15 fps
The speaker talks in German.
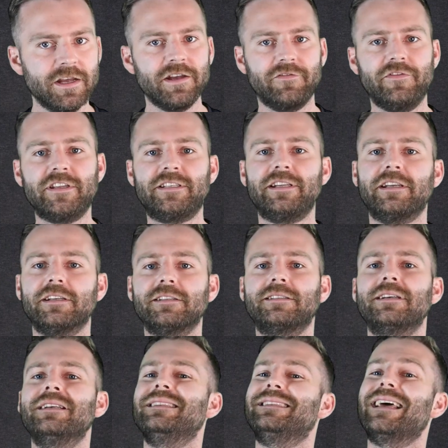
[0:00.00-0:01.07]
Wichtig ist,
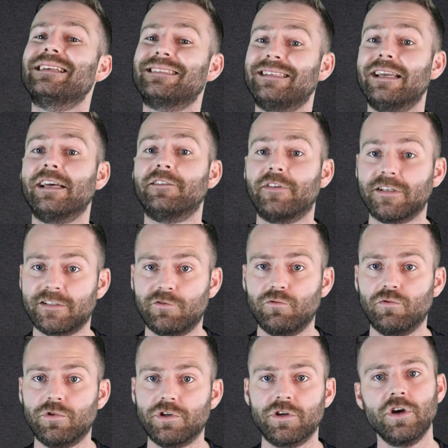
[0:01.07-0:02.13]
dass sie etwas
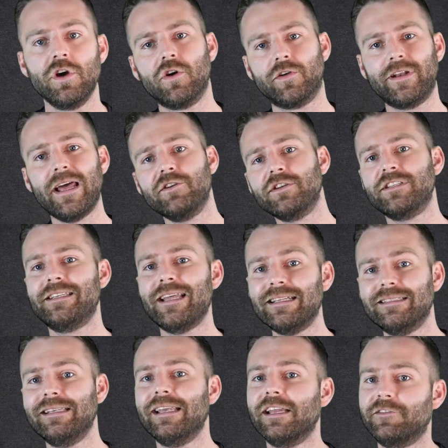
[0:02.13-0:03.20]
tut. Und dadurch, dass
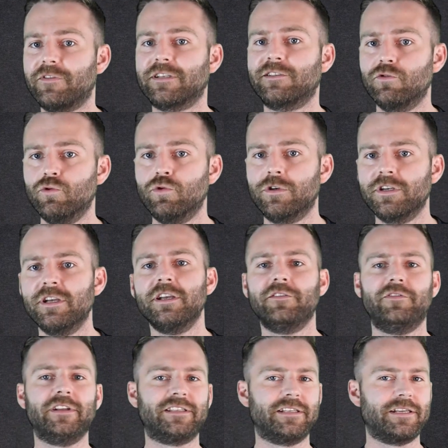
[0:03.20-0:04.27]
sie etwas tut,
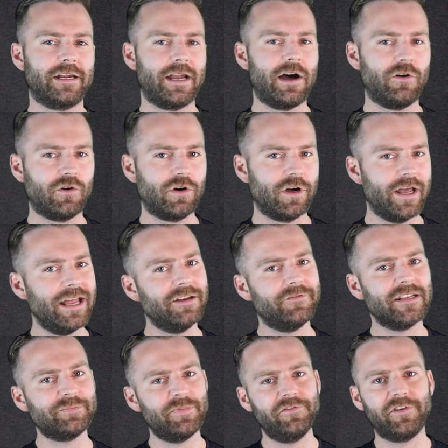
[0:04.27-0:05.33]
wird sich dann auch
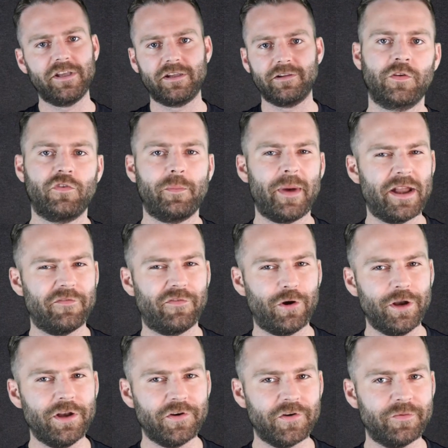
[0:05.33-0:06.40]
etwas bewegen. Für meine
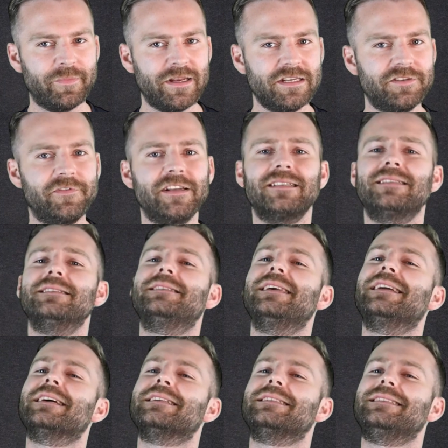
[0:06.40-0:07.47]
Freundin und mich wird es in
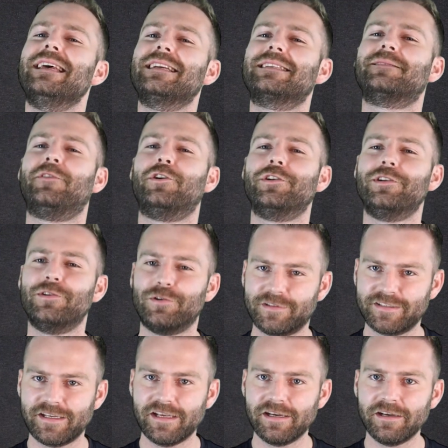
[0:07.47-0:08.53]
circa sechs Wochen losgehen.